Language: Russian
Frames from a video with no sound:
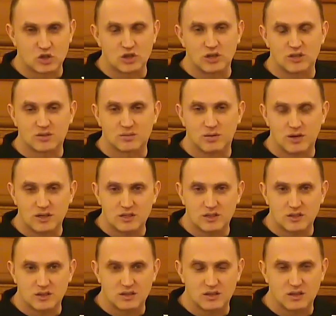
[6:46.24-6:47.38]
ложились
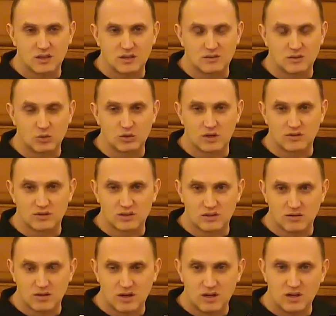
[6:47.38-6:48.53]
спать, когда утром
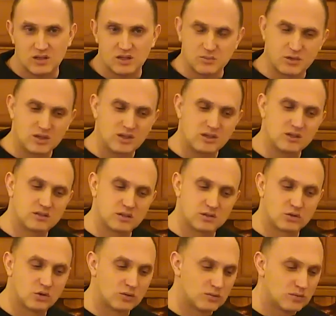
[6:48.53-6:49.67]
вставали, они
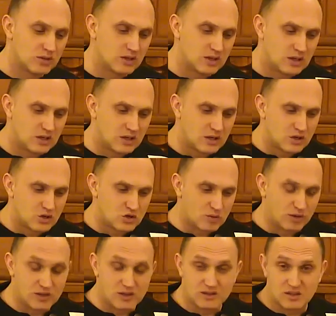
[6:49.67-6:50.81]
молились о том,
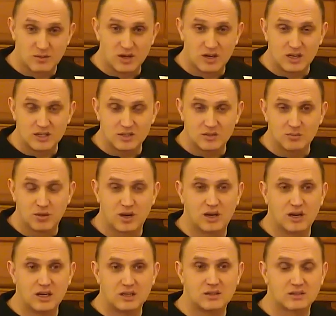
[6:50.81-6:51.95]
чтобы этот самарянин
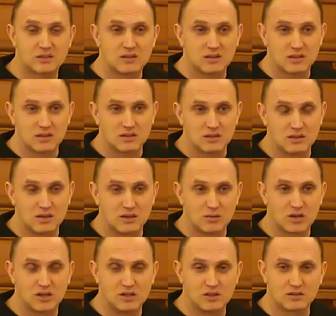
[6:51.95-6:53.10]
покаялся
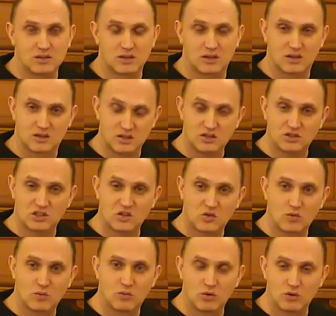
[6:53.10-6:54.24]
и обратился к
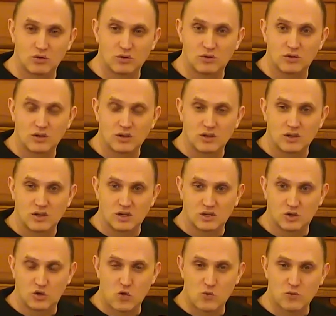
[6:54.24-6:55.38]
истинному Богу,
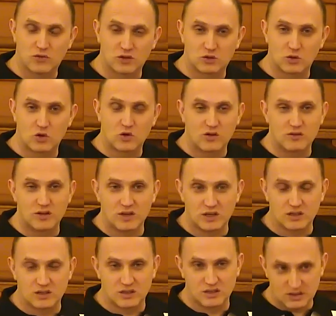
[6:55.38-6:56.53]
к такому, в которого
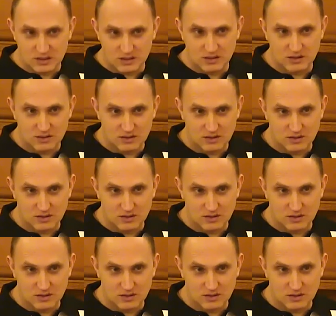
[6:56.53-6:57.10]
верят они?